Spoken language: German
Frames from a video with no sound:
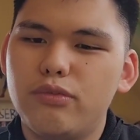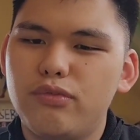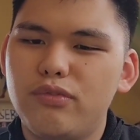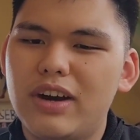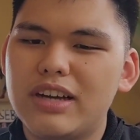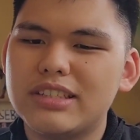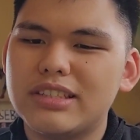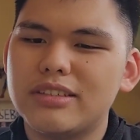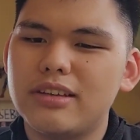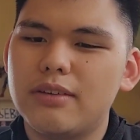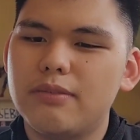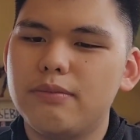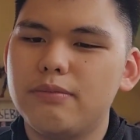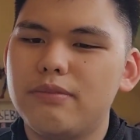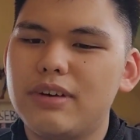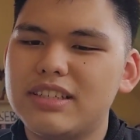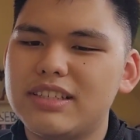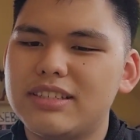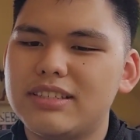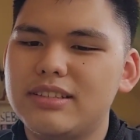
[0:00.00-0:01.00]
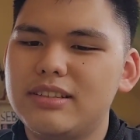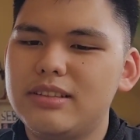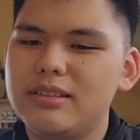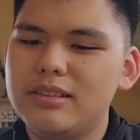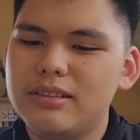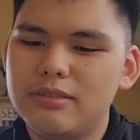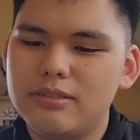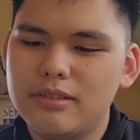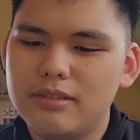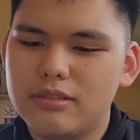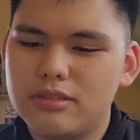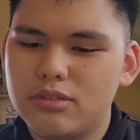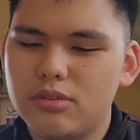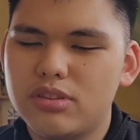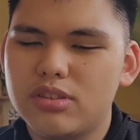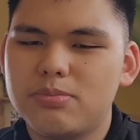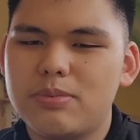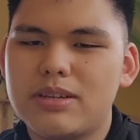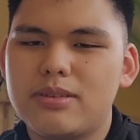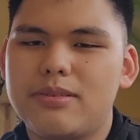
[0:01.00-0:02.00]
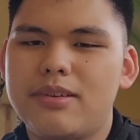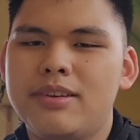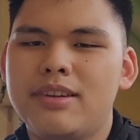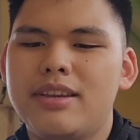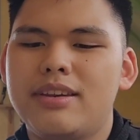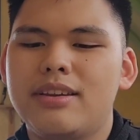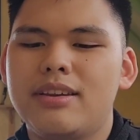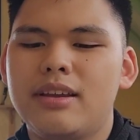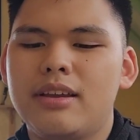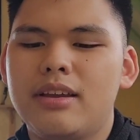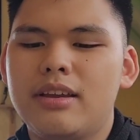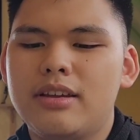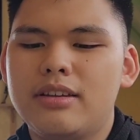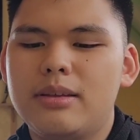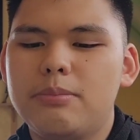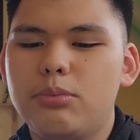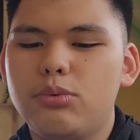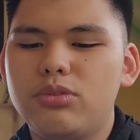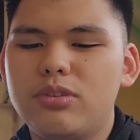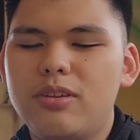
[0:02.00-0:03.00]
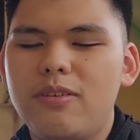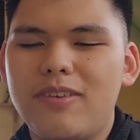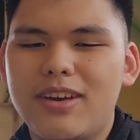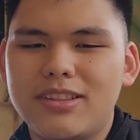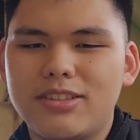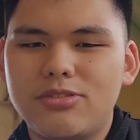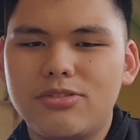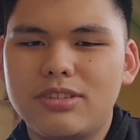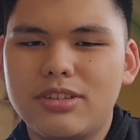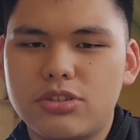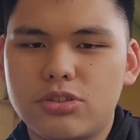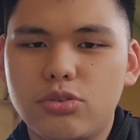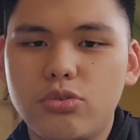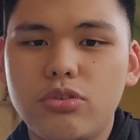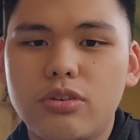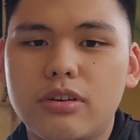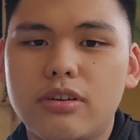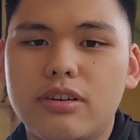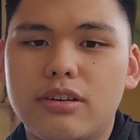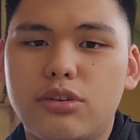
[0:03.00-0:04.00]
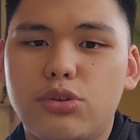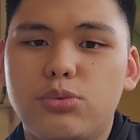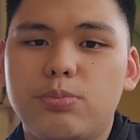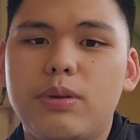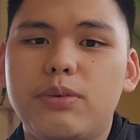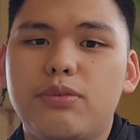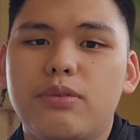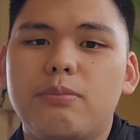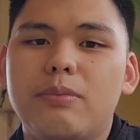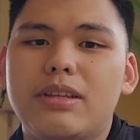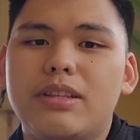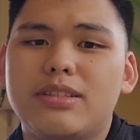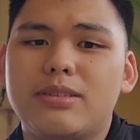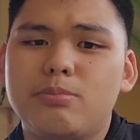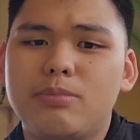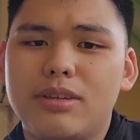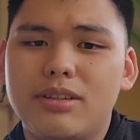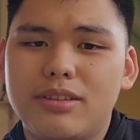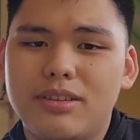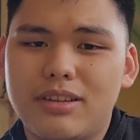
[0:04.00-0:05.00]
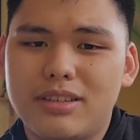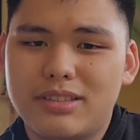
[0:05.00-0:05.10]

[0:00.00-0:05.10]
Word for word: Was, ähm, was so zum Beispiel den, die Motivation der Schurke äh, gespielt von Matt Smith